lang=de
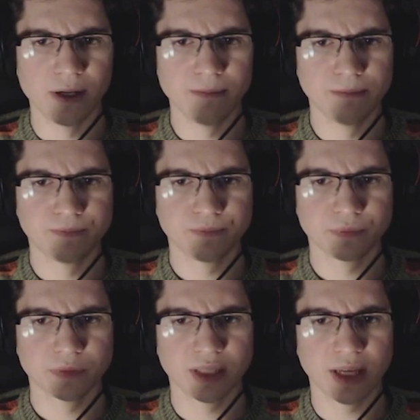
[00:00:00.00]
Fall
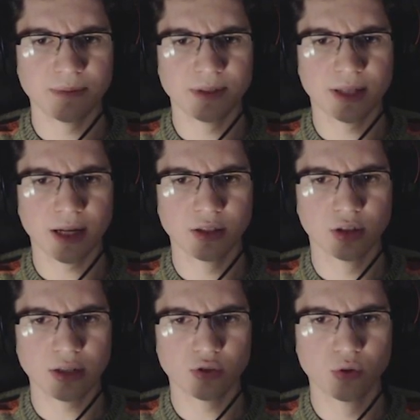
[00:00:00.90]
gab es jetzt gerade
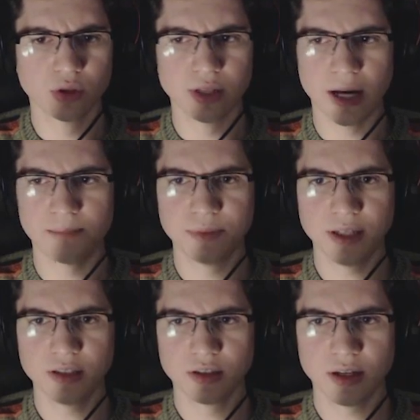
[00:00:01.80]
hier ganz kurz ein
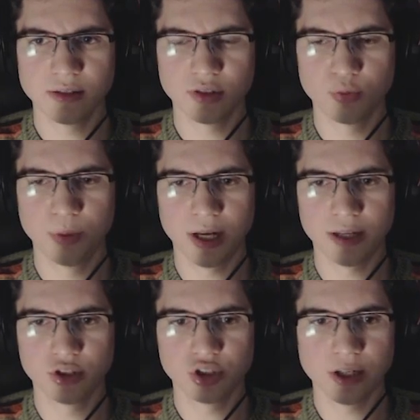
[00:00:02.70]
Update, als ich das Spiel
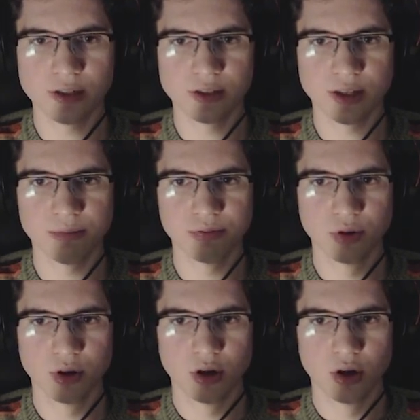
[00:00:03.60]
eingeschaltet habe.
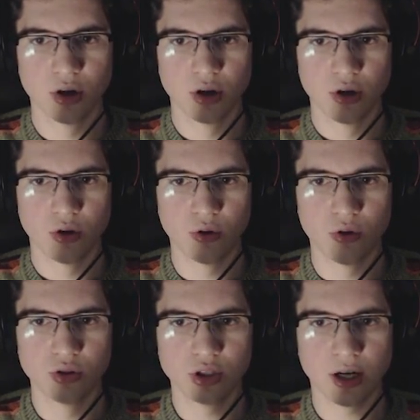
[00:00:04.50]

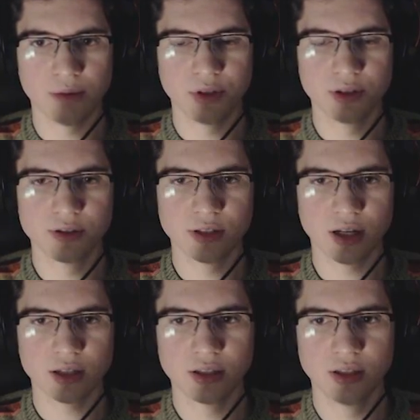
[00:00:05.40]
Und da haben die
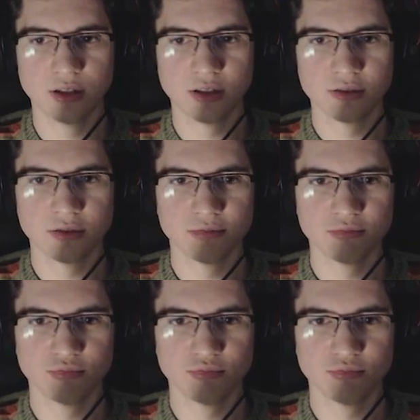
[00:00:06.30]
gesagt, hier,